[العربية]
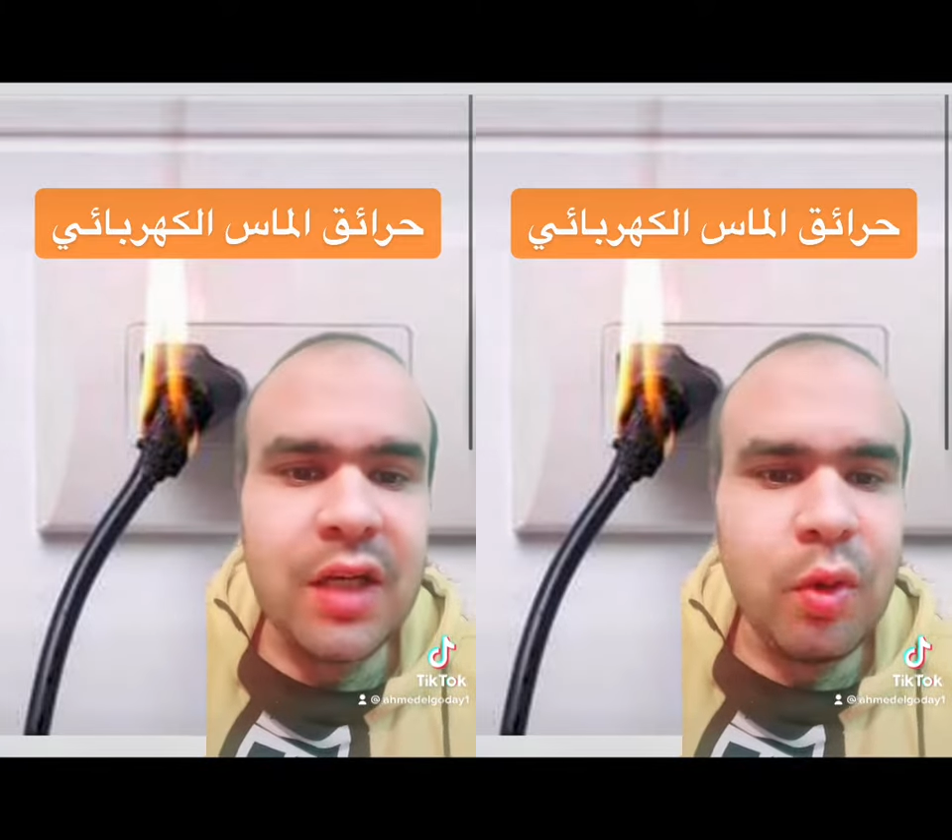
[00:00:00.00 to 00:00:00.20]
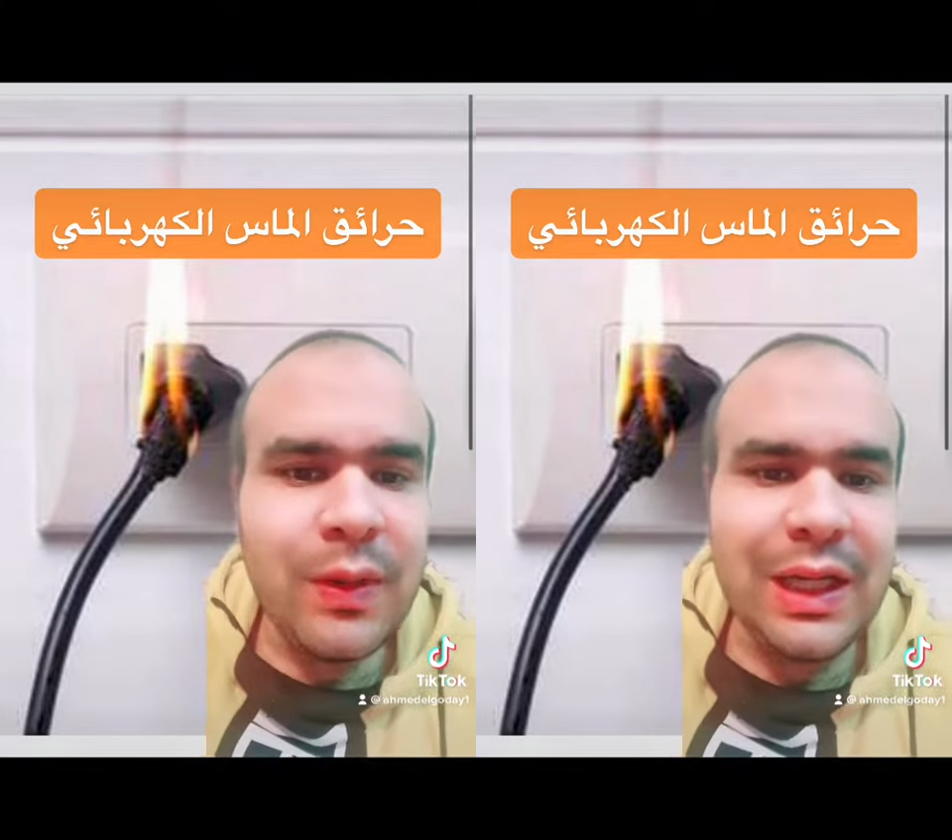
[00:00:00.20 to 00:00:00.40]

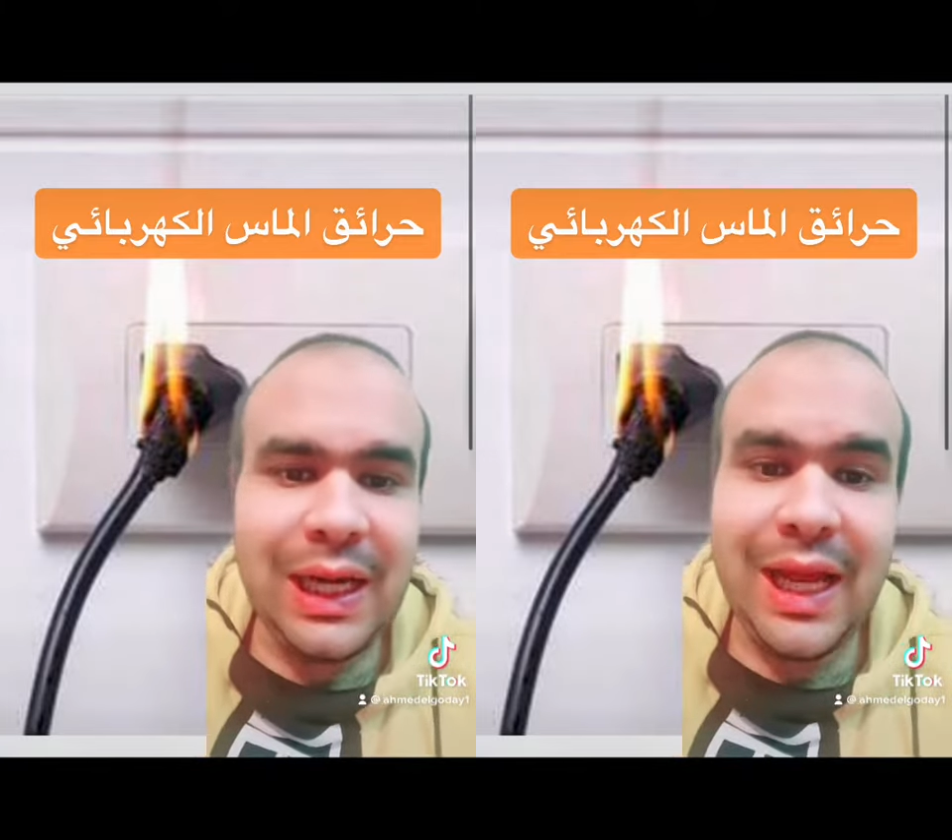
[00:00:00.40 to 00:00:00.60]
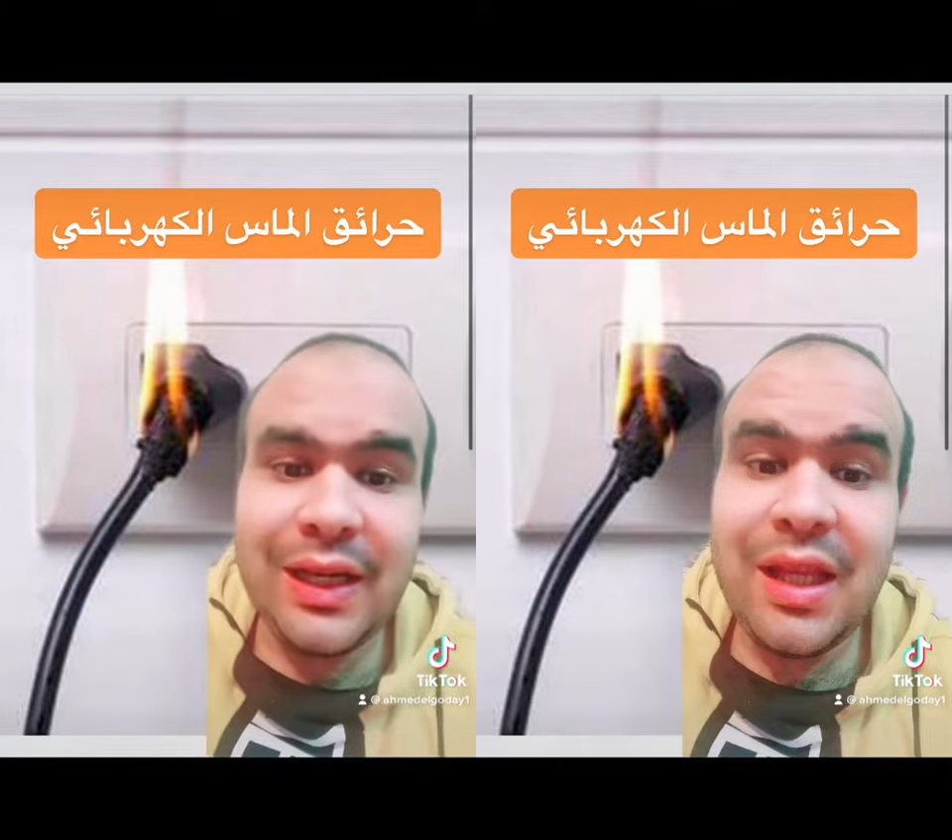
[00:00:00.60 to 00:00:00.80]
ممكن
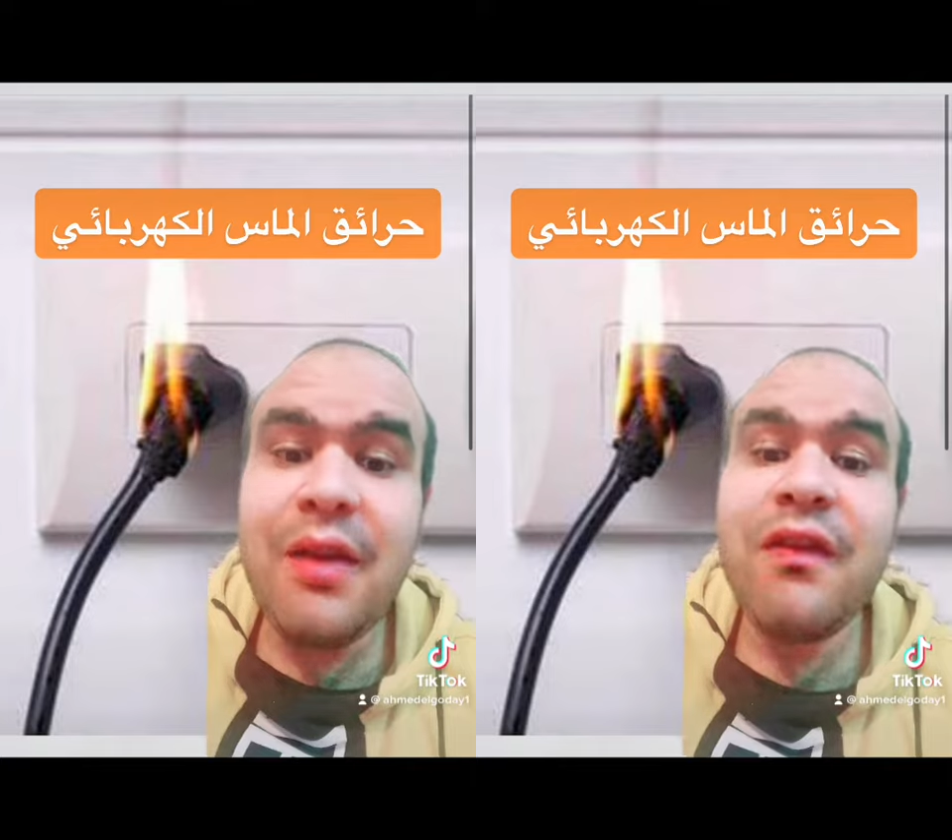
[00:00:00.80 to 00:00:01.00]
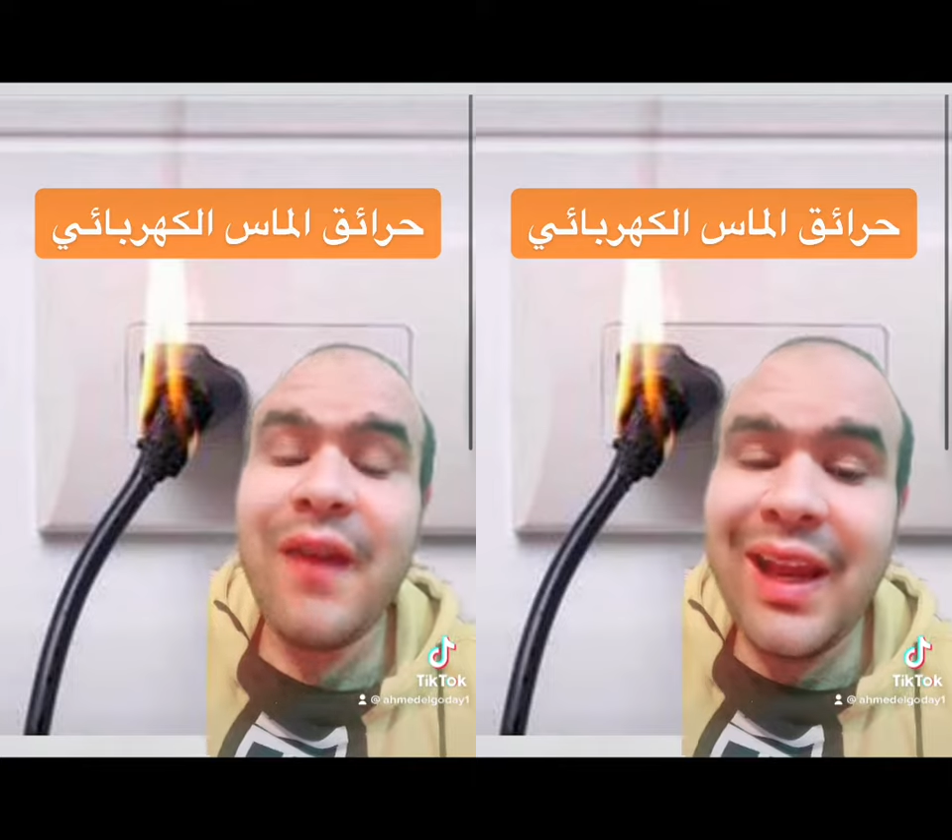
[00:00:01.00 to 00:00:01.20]
الحريق
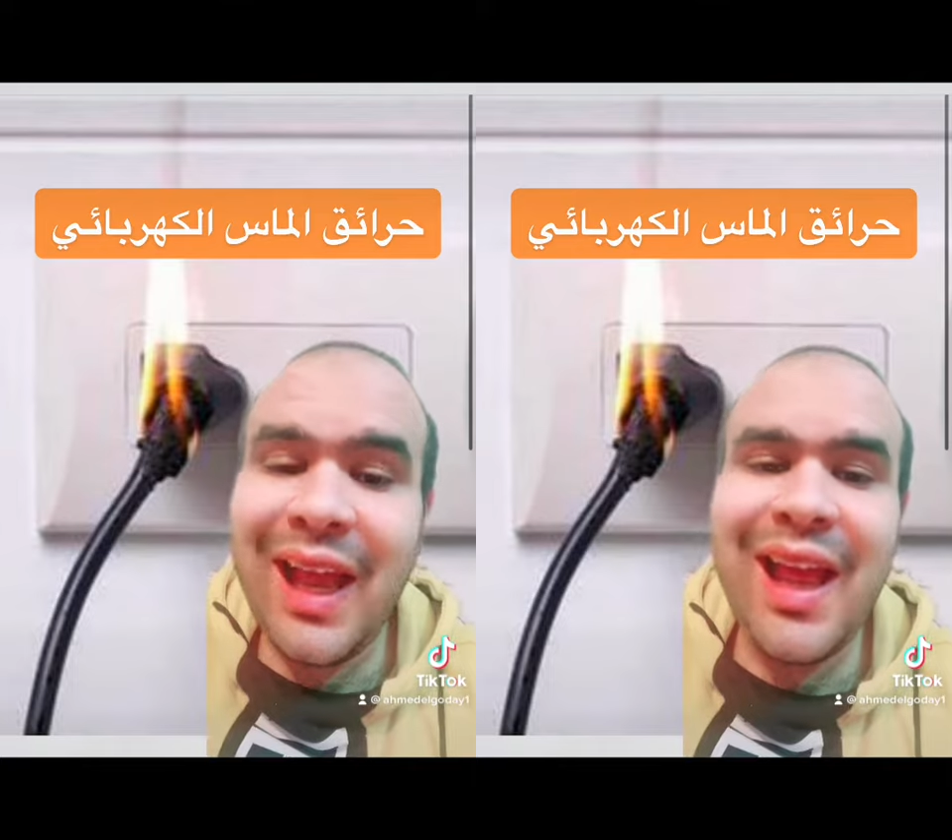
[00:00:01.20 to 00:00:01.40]
فجاه